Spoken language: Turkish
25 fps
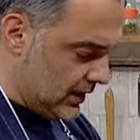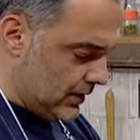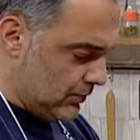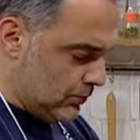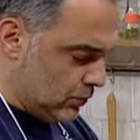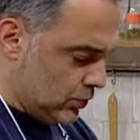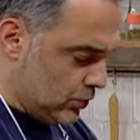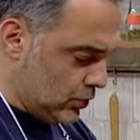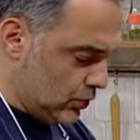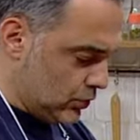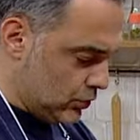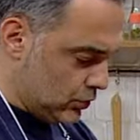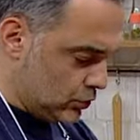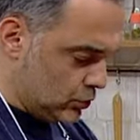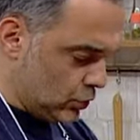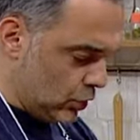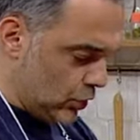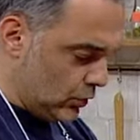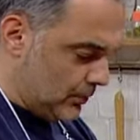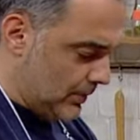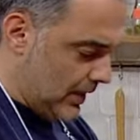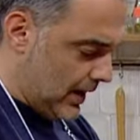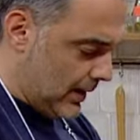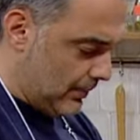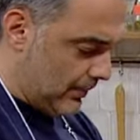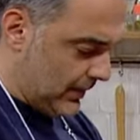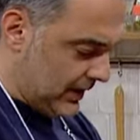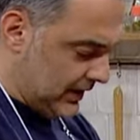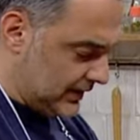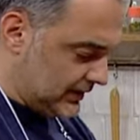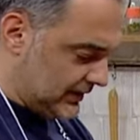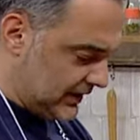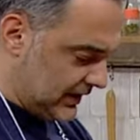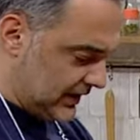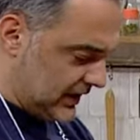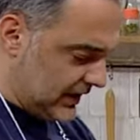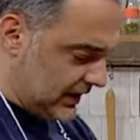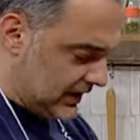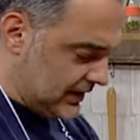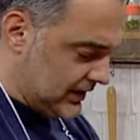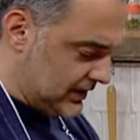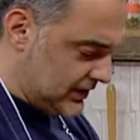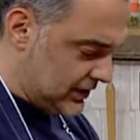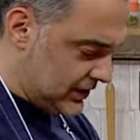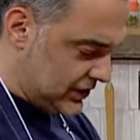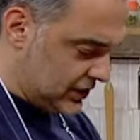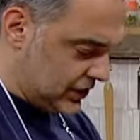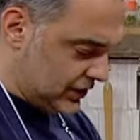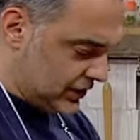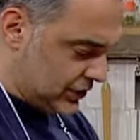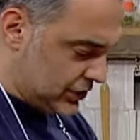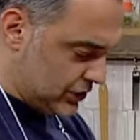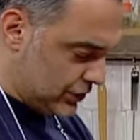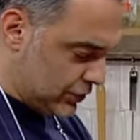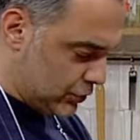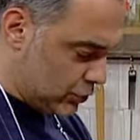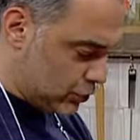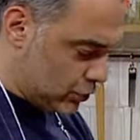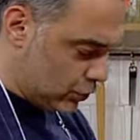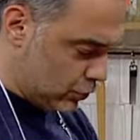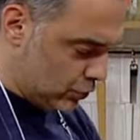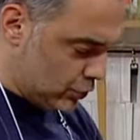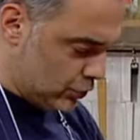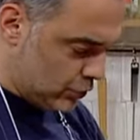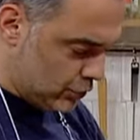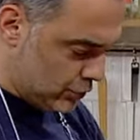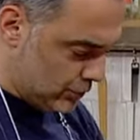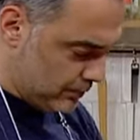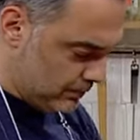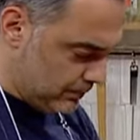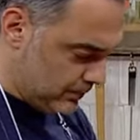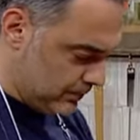bu soyma aparatıyla hızlıca dışını soyuyorum.